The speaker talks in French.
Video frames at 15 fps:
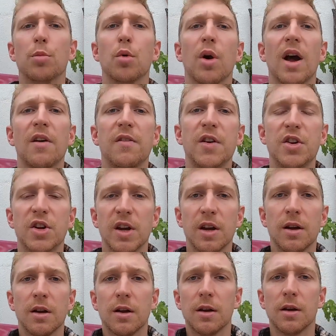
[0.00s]
tu peux afficher
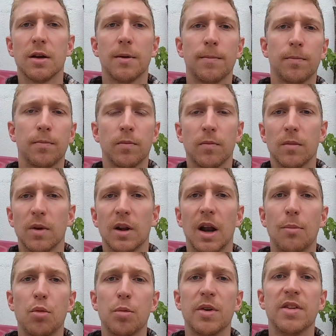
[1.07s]

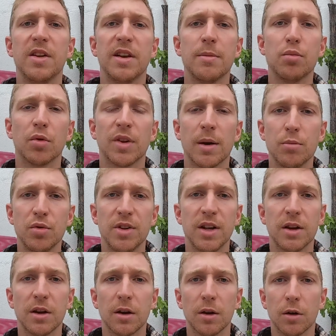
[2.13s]
la publicité pour ta
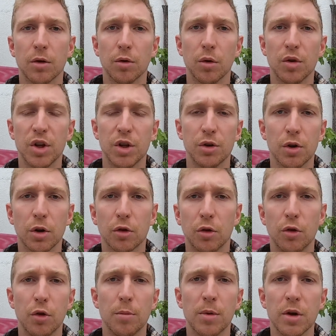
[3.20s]
boutique de
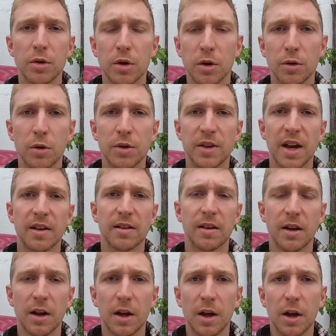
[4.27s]
t-shirts, de mugs, de
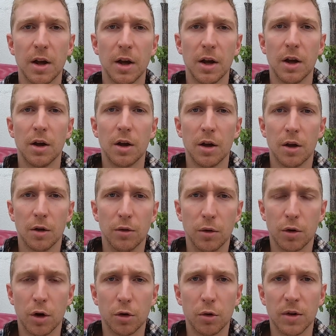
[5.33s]
tasses,
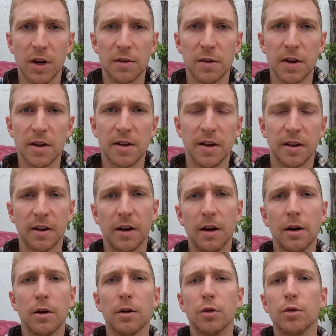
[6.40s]
de coques de téléphone, etc.
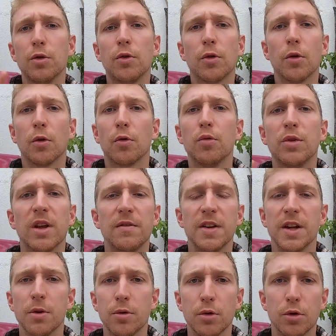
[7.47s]
juste sous tes
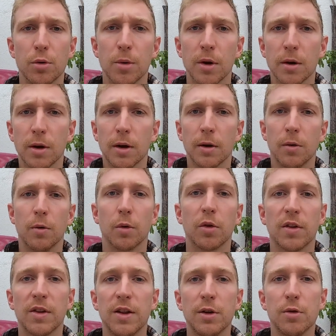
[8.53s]
vidéos YouTube. Donc
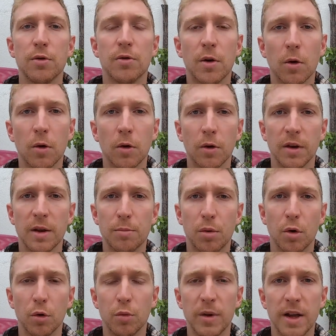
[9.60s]
si tu vends des
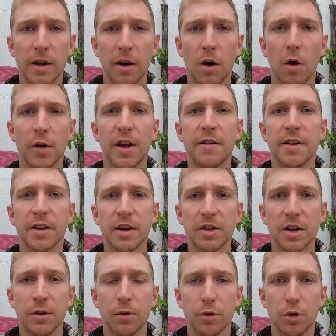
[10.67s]
produits en lien avec ta
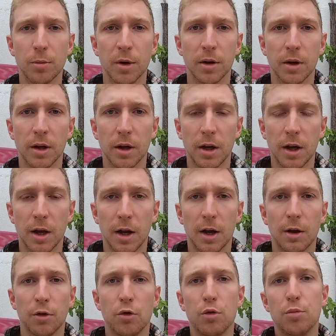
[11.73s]
chaîne YouTube,
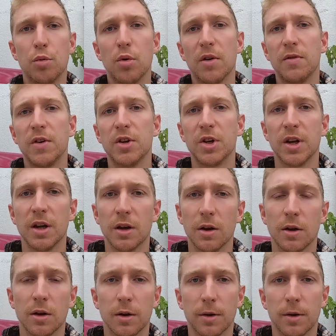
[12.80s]
tu peux afficher